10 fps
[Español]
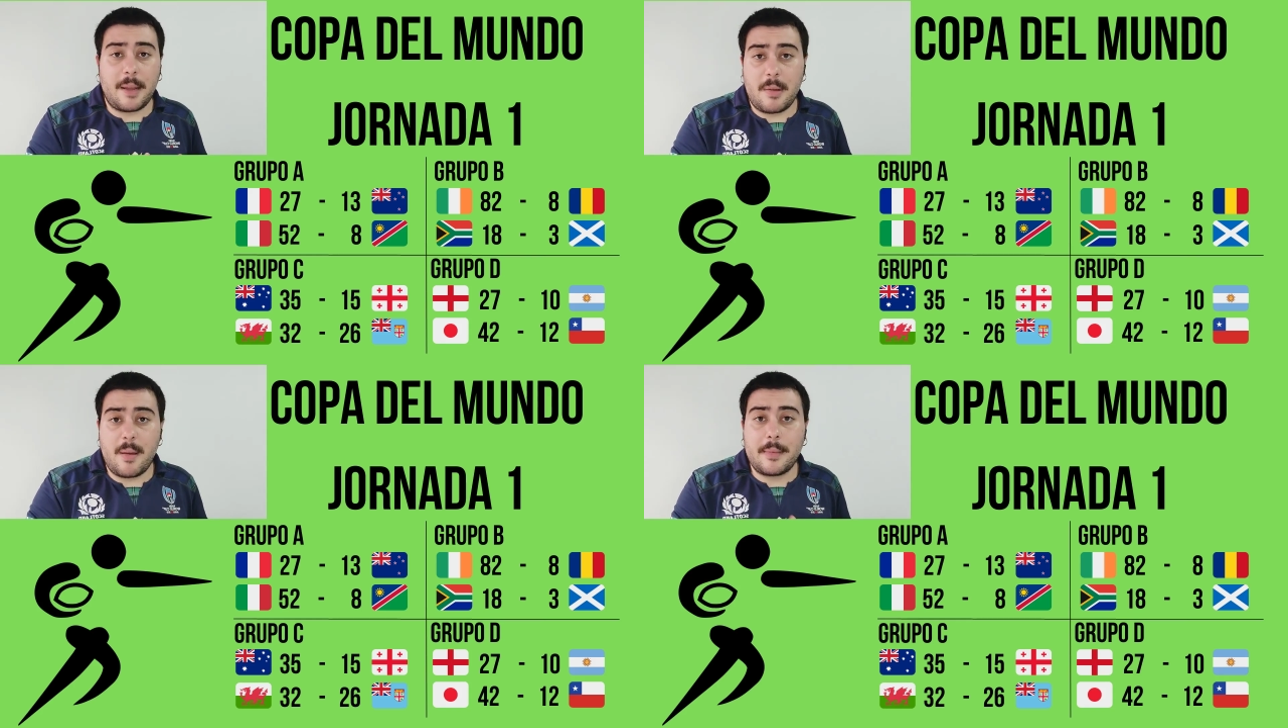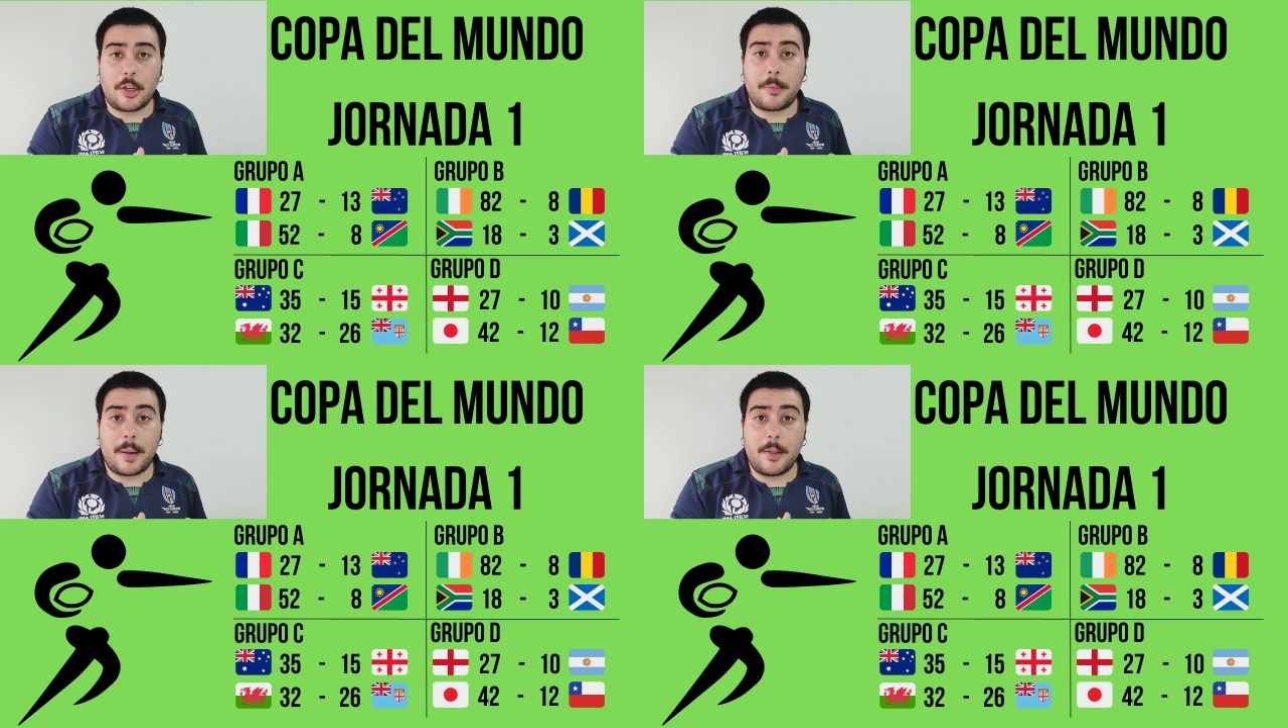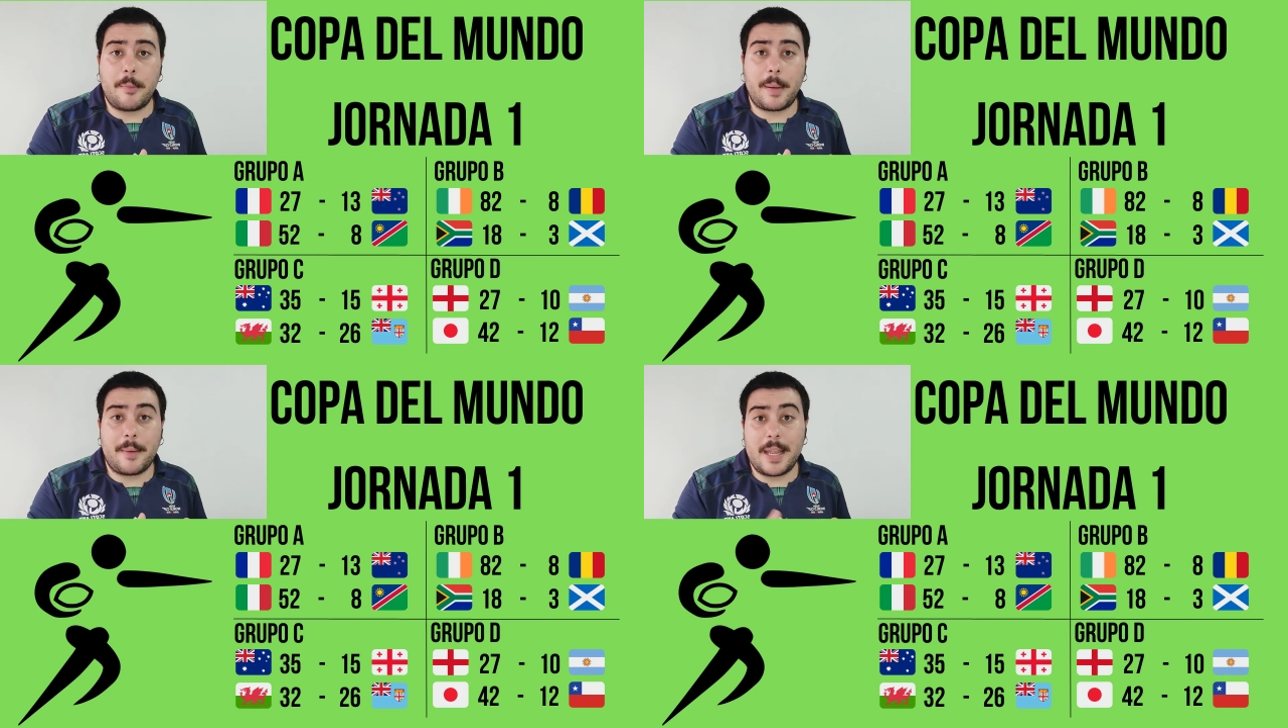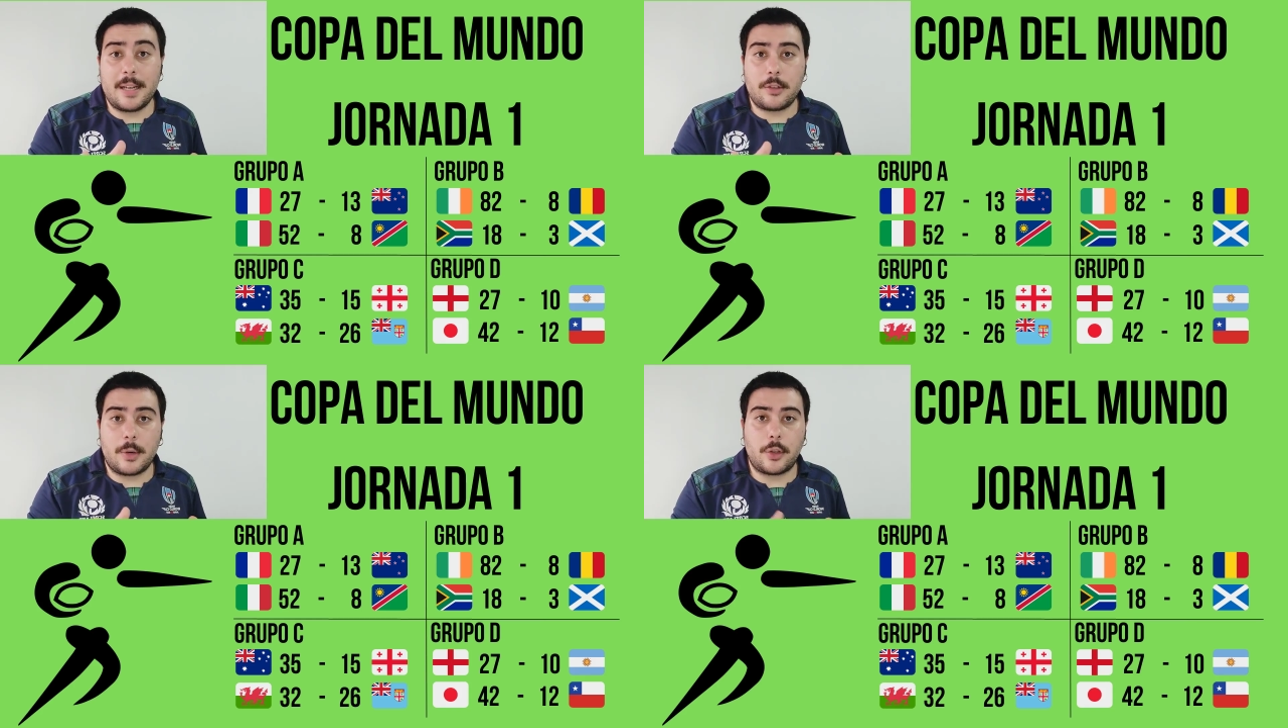que Namibia me sorprendió para
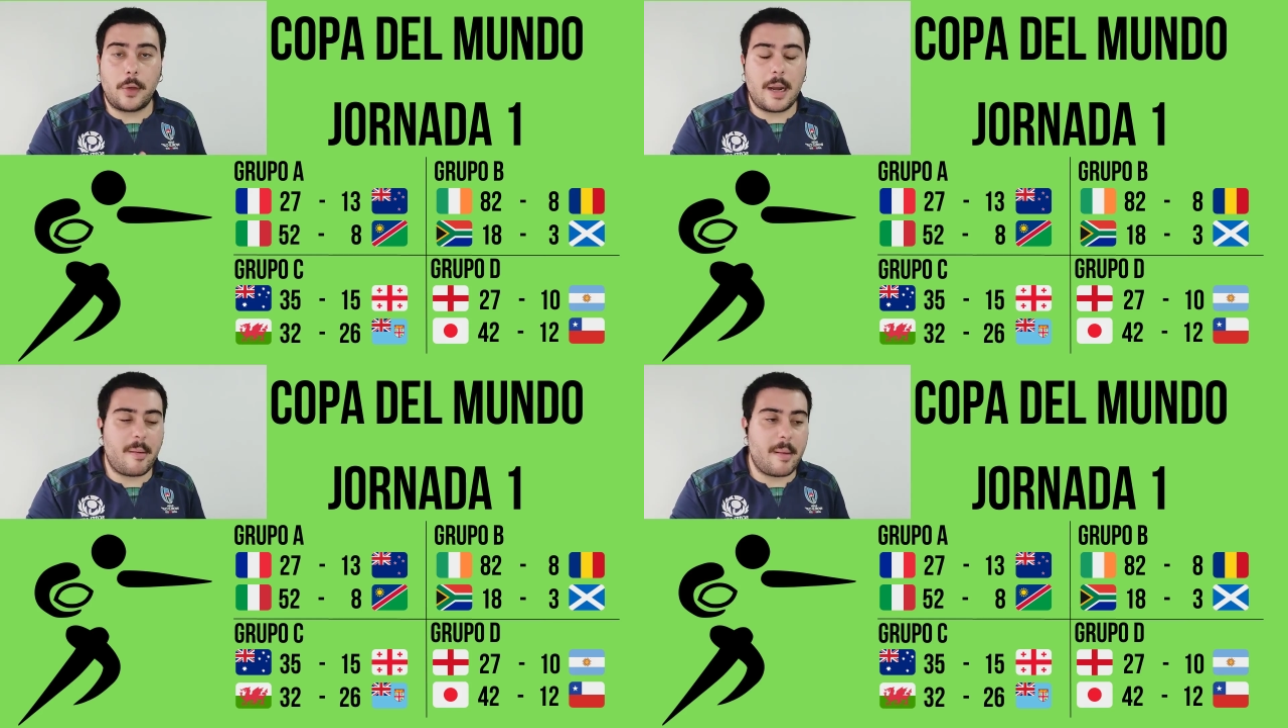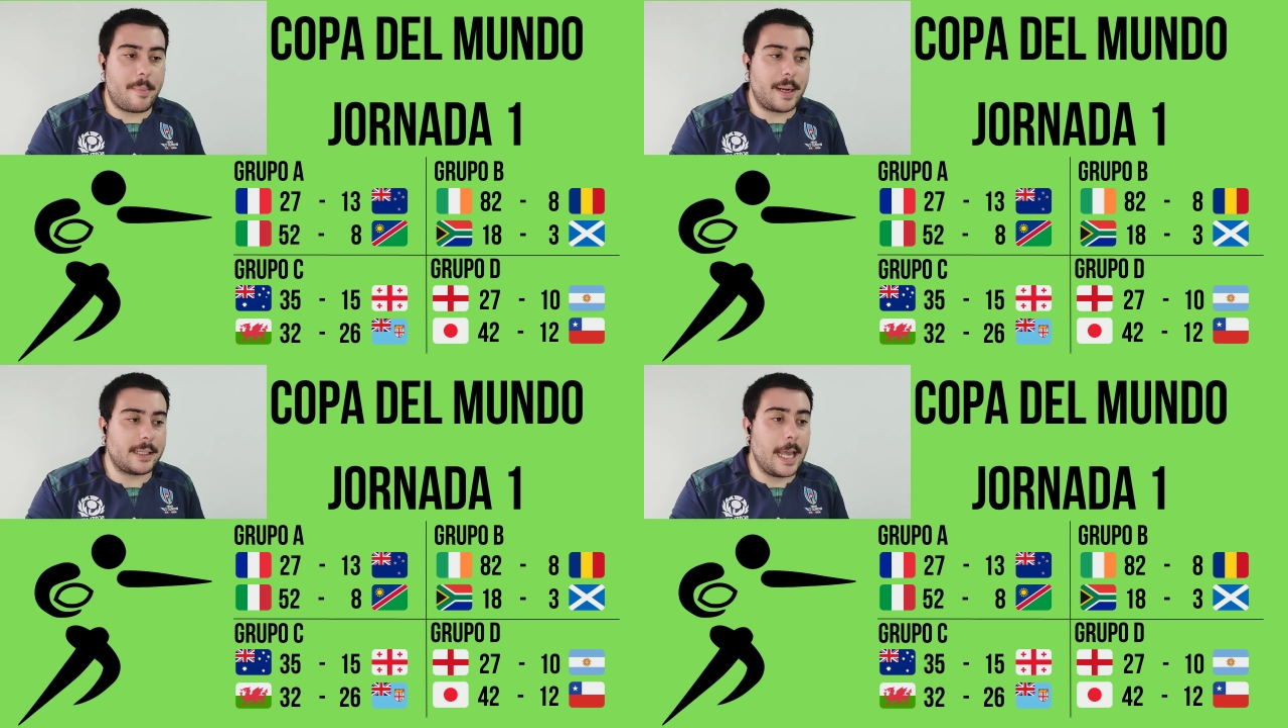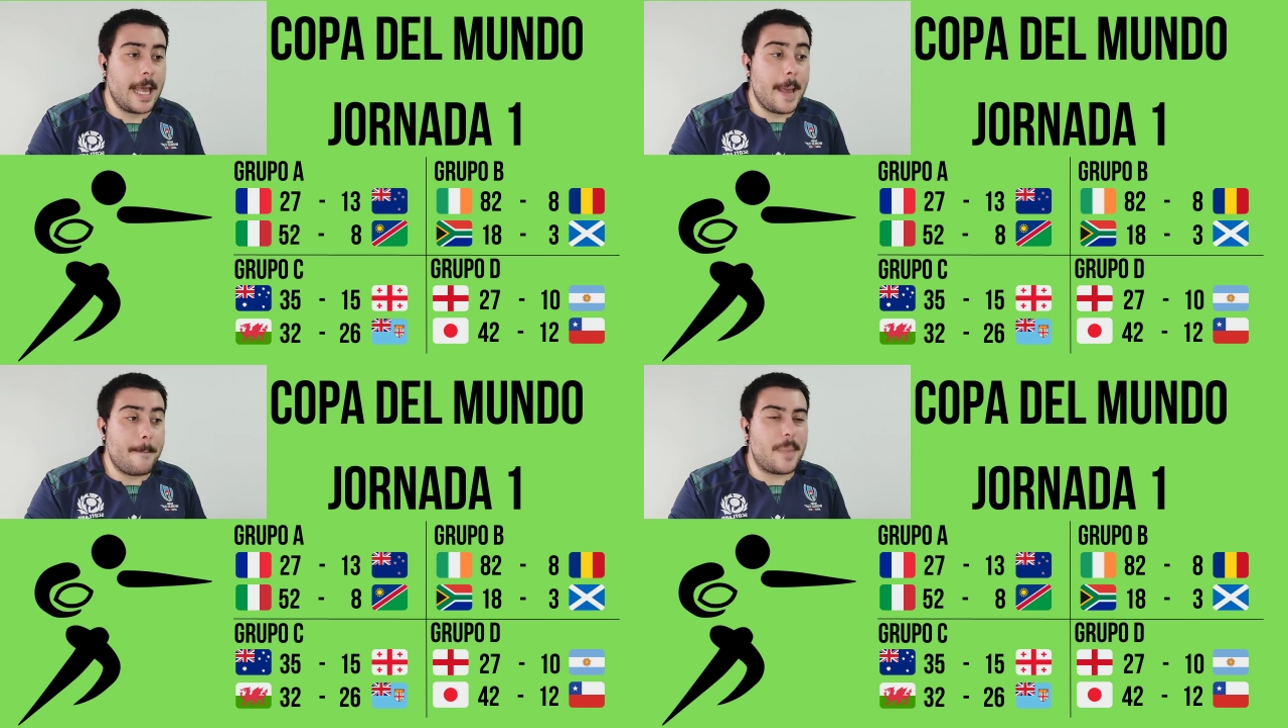bien, sobre todo en la primera parte,